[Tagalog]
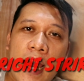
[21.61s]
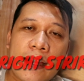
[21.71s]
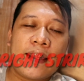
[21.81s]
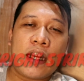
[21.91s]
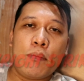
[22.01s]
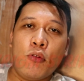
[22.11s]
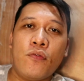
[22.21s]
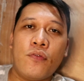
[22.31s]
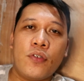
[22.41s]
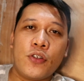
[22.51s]
at
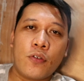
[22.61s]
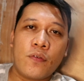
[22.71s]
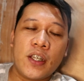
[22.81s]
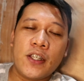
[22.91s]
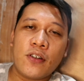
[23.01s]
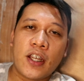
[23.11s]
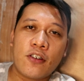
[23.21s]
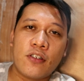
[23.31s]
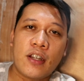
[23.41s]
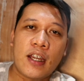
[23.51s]
na-remove yung video na
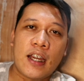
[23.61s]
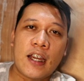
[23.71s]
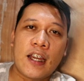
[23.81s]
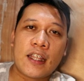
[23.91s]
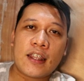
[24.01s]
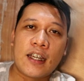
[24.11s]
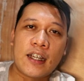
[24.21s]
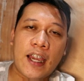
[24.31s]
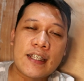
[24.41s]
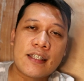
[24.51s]
yon At
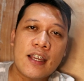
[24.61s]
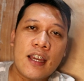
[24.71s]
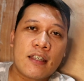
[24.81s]
uh, guys,